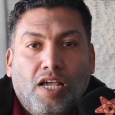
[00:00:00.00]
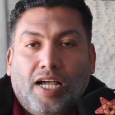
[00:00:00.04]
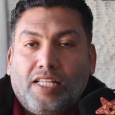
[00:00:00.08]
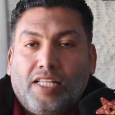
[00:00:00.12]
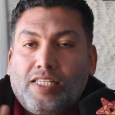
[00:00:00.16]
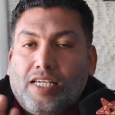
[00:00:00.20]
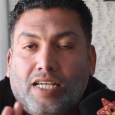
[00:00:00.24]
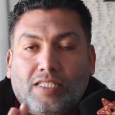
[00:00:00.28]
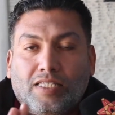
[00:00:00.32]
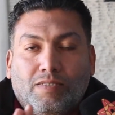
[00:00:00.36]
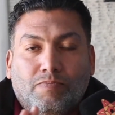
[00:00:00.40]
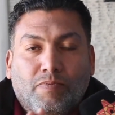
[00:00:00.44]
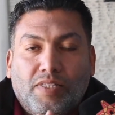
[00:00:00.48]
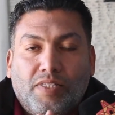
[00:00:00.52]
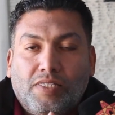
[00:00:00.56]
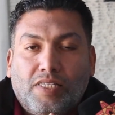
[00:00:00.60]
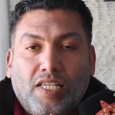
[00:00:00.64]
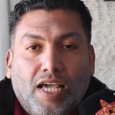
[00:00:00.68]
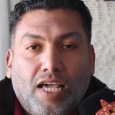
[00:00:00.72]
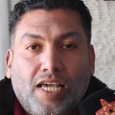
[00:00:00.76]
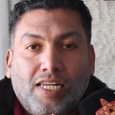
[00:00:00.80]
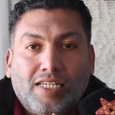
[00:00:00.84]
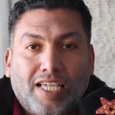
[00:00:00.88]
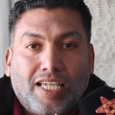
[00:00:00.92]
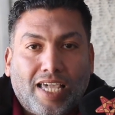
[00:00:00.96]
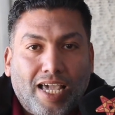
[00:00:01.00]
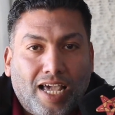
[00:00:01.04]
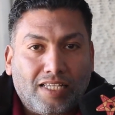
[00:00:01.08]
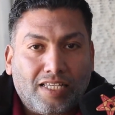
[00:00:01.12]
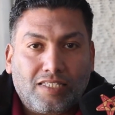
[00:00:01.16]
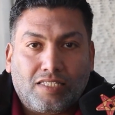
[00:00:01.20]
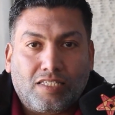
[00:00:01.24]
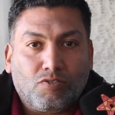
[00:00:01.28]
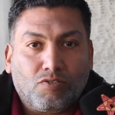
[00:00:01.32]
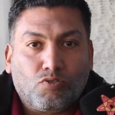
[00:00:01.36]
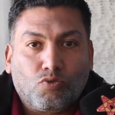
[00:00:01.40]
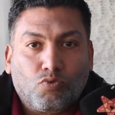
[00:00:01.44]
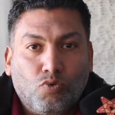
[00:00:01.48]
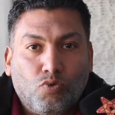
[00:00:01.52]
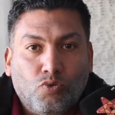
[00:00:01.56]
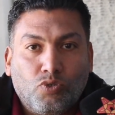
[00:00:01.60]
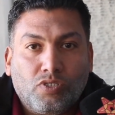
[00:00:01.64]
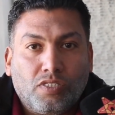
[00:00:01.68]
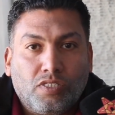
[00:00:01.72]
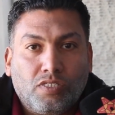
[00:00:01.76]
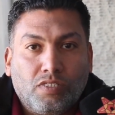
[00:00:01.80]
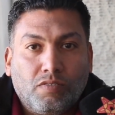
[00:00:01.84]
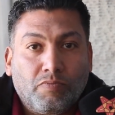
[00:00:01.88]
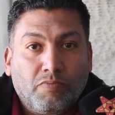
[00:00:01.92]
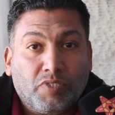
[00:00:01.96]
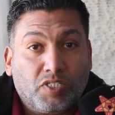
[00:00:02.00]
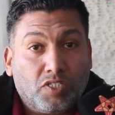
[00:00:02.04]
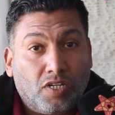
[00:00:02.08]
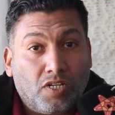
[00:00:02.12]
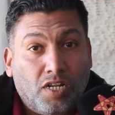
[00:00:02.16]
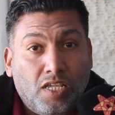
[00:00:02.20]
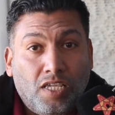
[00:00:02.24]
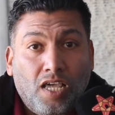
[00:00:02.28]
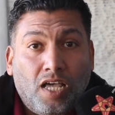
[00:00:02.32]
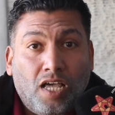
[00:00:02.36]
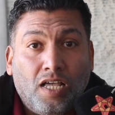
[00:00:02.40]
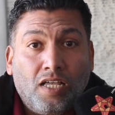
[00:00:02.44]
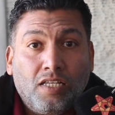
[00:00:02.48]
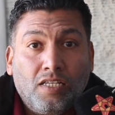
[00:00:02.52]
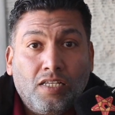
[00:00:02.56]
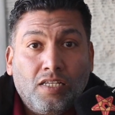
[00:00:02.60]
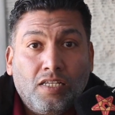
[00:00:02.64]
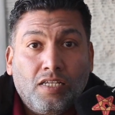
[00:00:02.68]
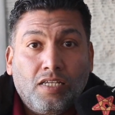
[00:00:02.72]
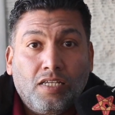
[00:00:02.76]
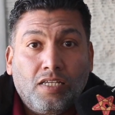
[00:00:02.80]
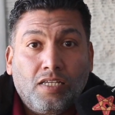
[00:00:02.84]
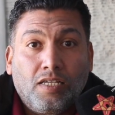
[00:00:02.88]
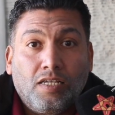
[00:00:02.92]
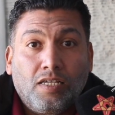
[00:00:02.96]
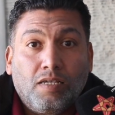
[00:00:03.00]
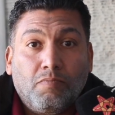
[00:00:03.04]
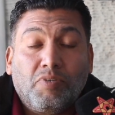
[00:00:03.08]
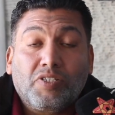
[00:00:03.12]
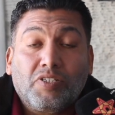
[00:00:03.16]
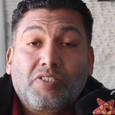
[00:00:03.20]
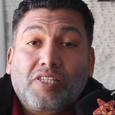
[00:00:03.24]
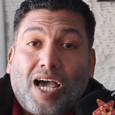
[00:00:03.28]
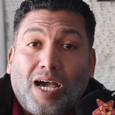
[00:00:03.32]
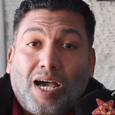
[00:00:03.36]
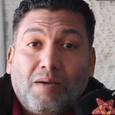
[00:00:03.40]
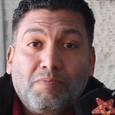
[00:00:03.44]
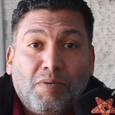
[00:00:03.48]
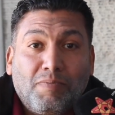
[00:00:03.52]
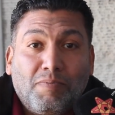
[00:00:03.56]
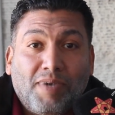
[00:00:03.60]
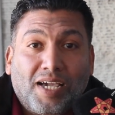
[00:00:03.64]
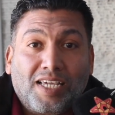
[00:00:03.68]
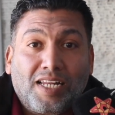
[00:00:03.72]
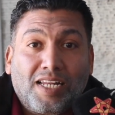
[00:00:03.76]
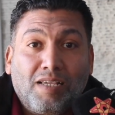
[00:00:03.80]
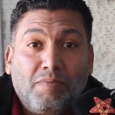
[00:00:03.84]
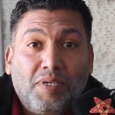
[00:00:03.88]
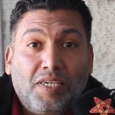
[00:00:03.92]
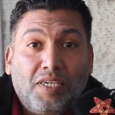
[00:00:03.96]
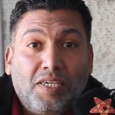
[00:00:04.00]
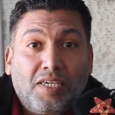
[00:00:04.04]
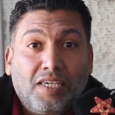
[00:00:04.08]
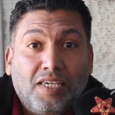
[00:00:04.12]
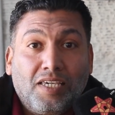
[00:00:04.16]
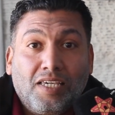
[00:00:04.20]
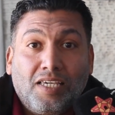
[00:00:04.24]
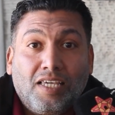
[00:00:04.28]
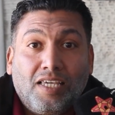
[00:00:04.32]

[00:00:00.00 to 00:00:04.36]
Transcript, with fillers: انا اتمنى الكاس تكون مصريه بطعم مغربي